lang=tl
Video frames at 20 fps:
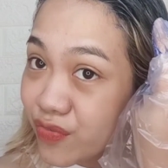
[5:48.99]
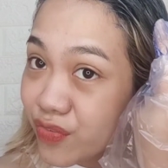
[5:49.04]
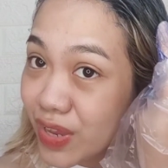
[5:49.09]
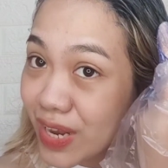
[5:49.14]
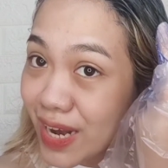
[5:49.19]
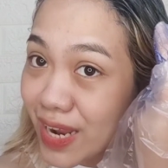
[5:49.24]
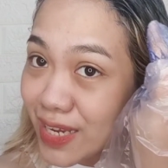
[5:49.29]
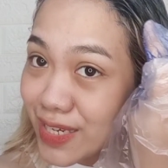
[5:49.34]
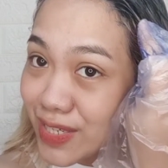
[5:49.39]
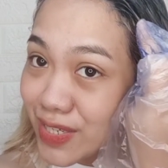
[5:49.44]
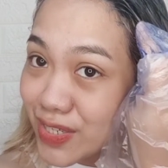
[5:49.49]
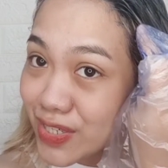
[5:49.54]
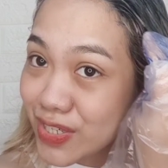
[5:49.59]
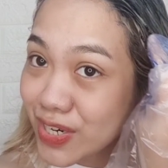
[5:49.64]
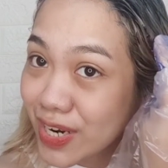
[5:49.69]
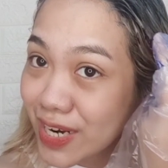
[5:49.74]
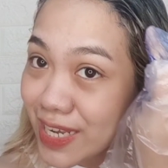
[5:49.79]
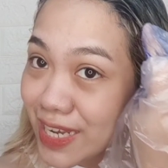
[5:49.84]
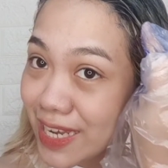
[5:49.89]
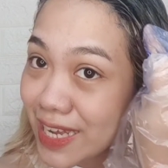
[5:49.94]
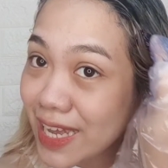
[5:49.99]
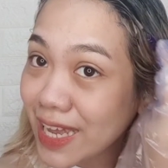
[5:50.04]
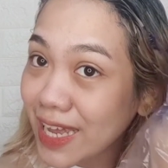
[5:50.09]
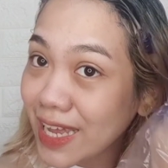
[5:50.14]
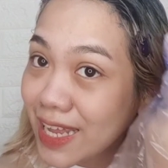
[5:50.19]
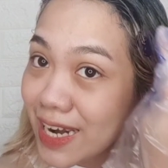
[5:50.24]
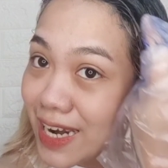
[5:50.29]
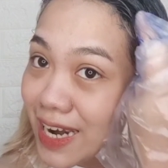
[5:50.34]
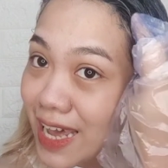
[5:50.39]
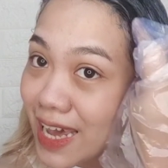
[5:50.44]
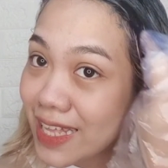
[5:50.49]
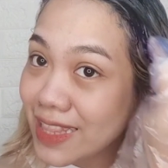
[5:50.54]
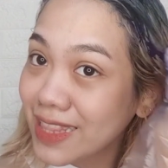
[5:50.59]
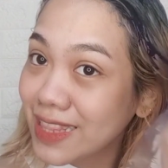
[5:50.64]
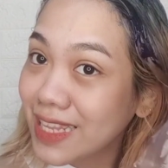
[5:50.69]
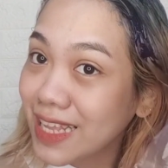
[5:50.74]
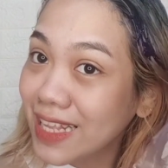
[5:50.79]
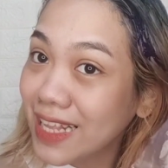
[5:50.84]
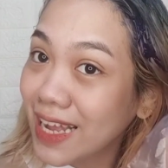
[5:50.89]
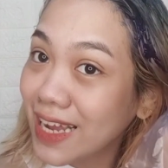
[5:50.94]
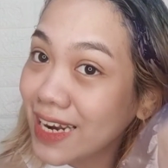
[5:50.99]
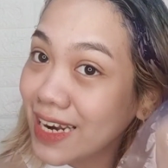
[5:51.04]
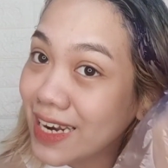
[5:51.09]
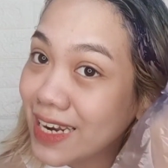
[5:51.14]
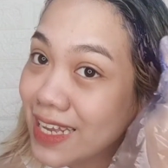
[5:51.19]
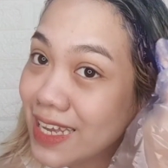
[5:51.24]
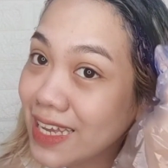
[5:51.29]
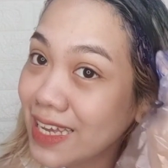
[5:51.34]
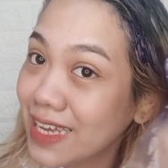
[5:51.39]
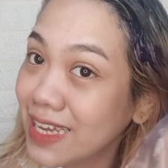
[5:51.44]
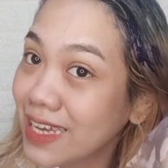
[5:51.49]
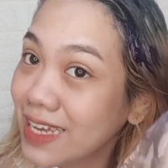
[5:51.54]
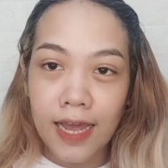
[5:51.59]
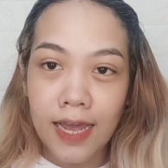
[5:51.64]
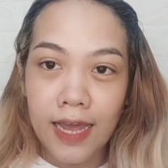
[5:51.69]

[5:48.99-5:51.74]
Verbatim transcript: financially, lahat na ng late.